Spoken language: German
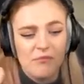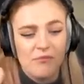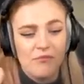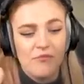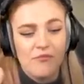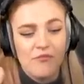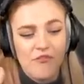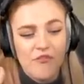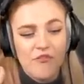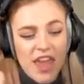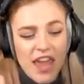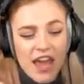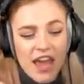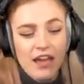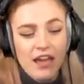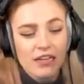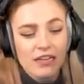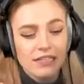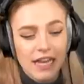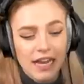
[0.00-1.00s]

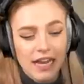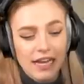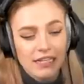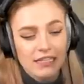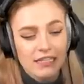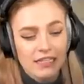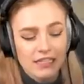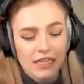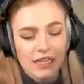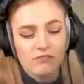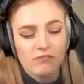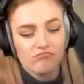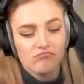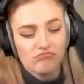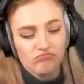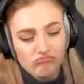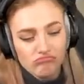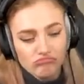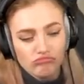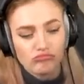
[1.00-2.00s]
wer denkt sich denn,
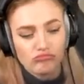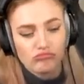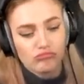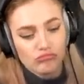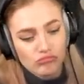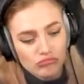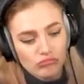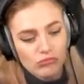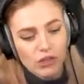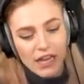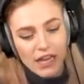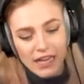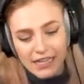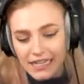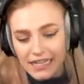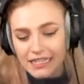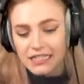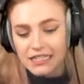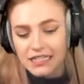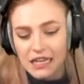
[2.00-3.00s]
hm,
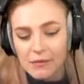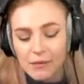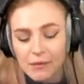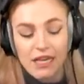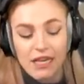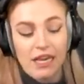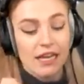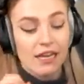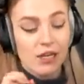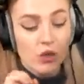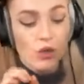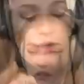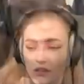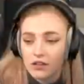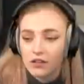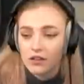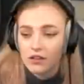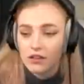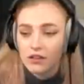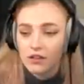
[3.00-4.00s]
das nehme ich? Nö,
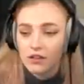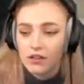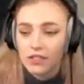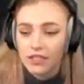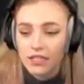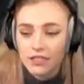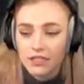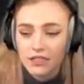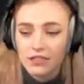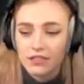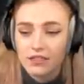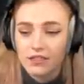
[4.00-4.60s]
okay, das ist.